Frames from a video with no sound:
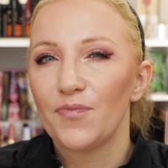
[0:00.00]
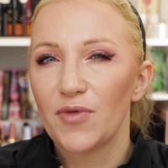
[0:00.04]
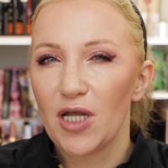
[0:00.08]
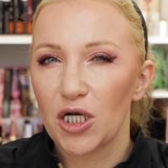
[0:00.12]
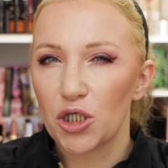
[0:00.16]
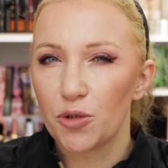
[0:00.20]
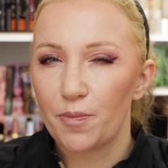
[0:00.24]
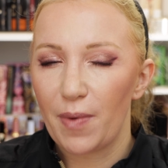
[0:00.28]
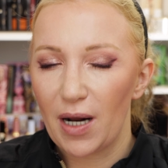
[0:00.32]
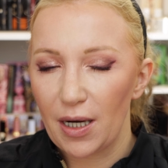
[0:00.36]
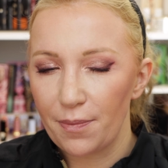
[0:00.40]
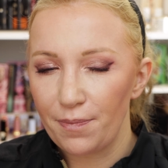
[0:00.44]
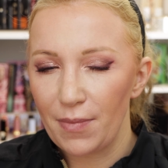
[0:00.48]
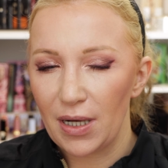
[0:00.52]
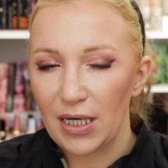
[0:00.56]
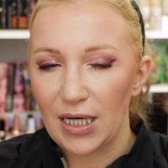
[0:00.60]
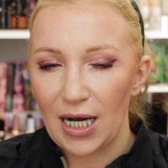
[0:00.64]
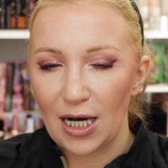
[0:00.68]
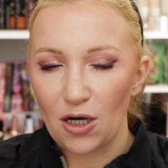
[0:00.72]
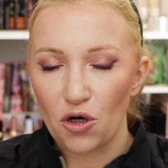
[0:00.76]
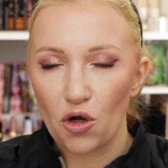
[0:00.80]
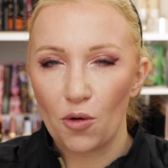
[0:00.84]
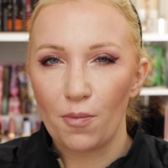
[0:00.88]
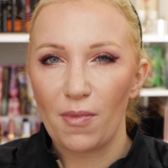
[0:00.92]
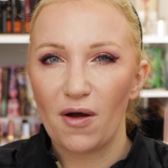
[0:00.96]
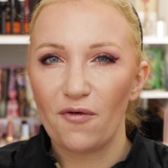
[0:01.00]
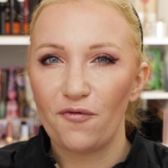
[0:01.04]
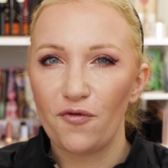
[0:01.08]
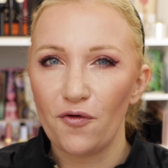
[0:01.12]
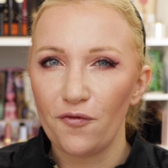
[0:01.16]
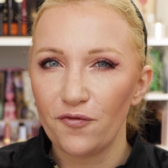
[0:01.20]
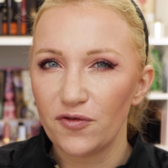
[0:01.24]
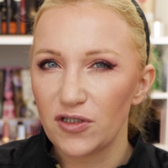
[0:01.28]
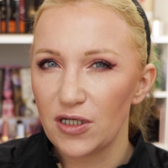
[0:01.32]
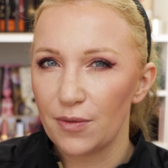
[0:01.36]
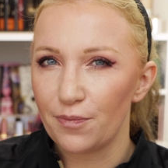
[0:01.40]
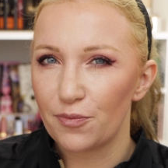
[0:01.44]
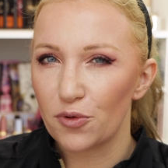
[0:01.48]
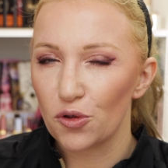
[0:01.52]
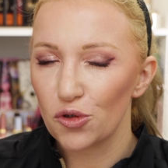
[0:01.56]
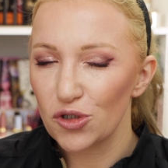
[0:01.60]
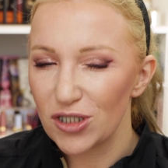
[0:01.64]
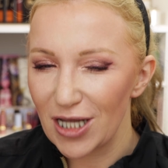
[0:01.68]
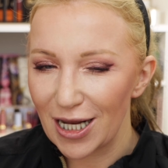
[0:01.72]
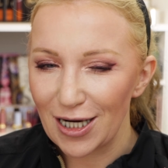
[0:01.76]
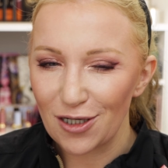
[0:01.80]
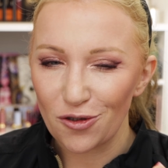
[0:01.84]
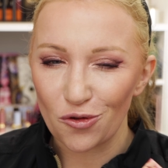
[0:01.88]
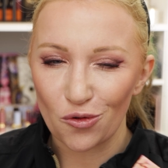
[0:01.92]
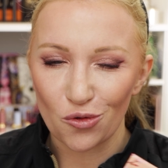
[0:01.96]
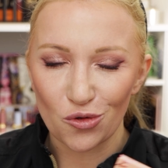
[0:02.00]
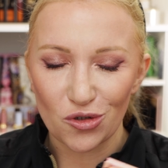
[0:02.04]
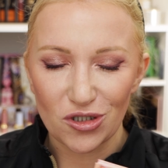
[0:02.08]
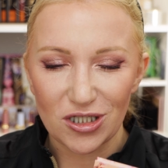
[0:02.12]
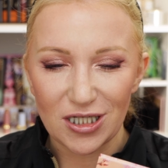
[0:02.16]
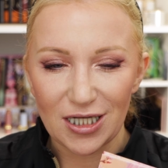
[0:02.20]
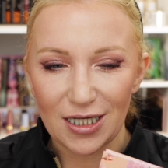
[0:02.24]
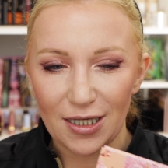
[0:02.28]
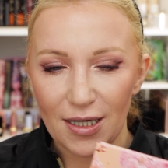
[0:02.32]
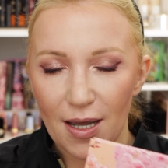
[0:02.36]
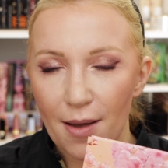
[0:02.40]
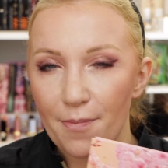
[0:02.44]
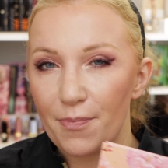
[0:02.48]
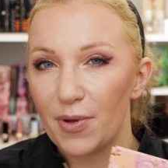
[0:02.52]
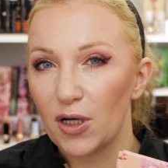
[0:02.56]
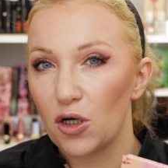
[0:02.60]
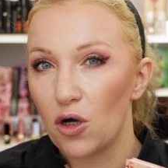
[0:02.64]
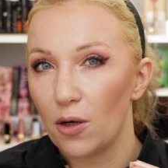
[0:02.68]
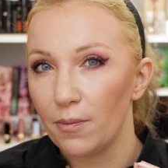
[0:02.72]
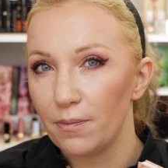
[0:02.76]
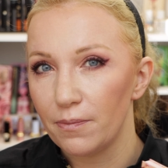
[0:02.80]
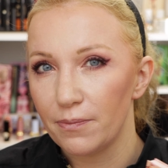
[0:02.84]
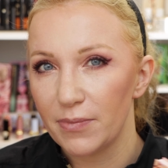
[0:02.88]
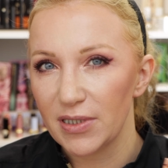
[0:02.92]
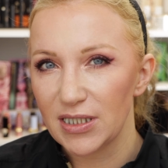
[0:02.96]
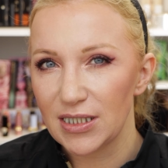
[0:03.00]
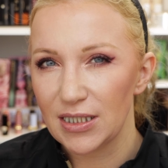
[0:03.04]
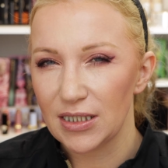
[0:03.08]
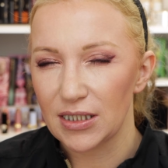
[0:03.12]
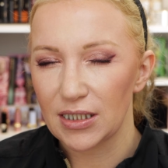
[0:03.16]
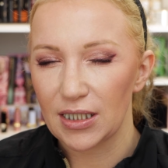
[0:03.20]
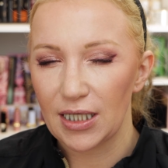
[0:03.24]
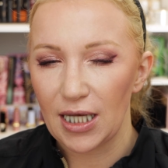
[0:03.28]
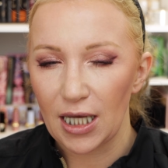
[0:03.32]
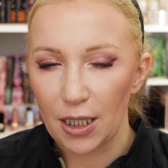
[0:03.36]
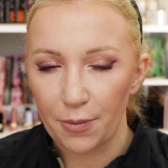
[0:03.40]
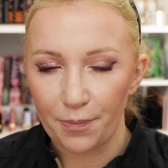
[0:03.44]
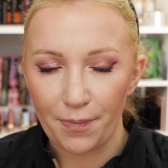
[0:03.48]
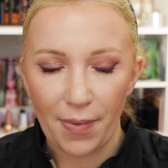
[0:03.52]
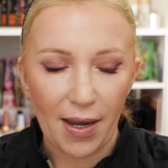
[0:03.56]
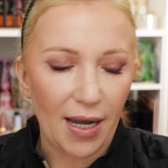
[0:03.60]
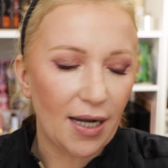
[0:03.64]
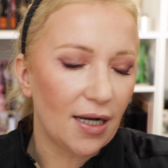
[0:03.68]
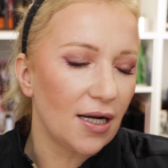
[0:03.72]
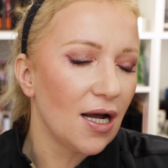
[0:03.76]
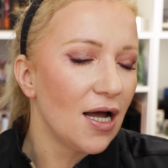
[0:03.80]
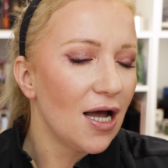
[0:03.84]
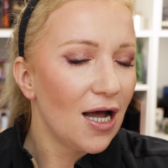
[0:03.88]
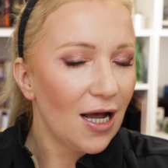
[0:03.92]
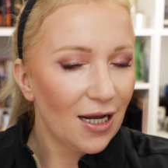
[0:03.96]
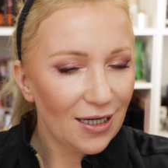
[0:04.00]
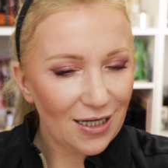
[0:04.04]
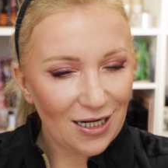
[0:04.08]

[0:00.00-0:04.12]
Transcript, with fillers: Da spart man dann nochmal 15% und sie bekommt und ein bisschen Kickback.